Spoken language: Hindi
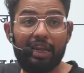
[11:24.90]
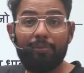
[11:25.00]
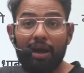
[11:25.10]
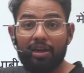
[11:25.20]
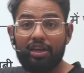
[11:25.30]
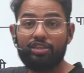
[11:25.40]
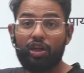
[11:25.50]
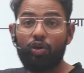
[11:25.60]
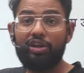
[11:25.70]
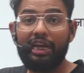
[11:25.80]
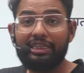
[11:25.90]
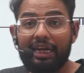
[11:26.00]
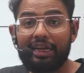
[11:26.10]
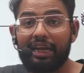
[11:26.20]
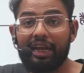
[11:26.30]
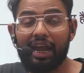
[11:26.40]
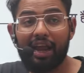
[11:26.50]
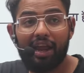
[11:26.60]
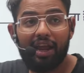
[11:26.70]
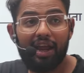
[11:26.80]
ये मान के चलो डेजर्ट
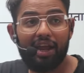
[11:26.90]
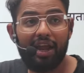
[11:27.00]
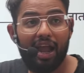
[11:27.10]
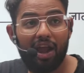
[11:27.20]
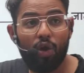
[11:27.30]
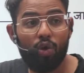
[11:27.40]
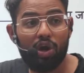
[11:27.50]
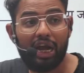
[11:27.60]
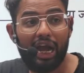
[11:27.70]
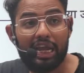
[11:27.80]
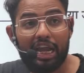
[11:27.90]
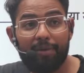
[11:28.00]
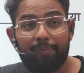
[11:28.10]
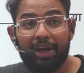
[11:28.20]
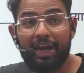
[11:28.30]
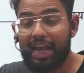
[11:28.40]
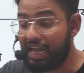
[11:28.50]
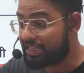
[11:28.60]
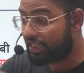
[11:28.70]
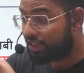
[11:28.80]
एक ओक का एक पेड़ है ऐसे